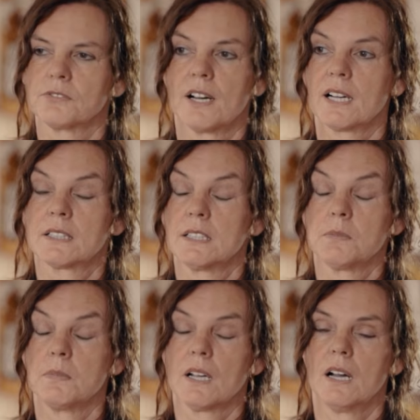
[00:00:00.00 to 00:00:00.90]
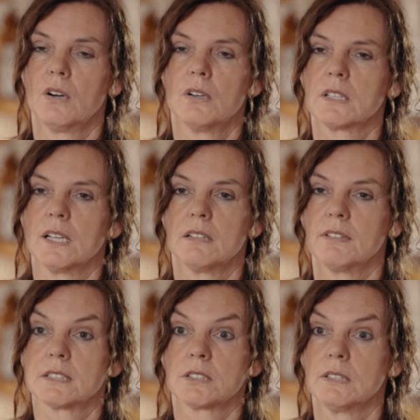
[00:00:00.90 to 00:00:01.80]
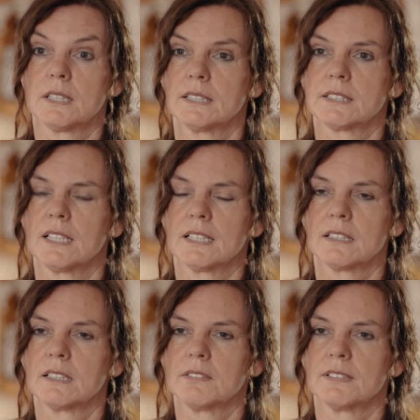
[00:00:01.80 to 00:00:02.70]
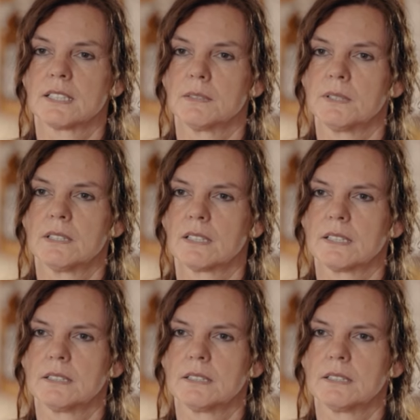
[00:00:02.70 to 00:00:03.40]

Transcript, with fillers: und fragte ich mich auch, ja, was soll das eigentlich? Was habe ich da